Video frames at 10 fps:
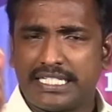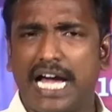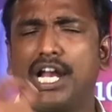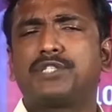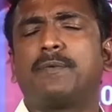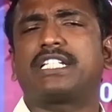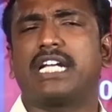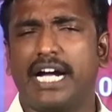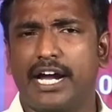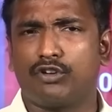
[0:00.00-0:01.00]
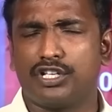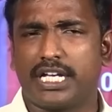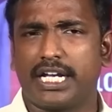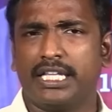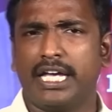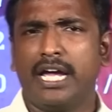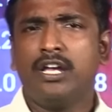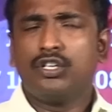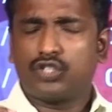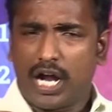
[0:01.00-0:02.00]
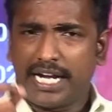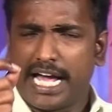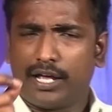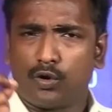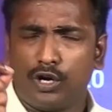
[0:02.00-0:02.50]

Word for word: చాలా స్పష్టంగా ఇవ్వడం జరిగింది సో అంటే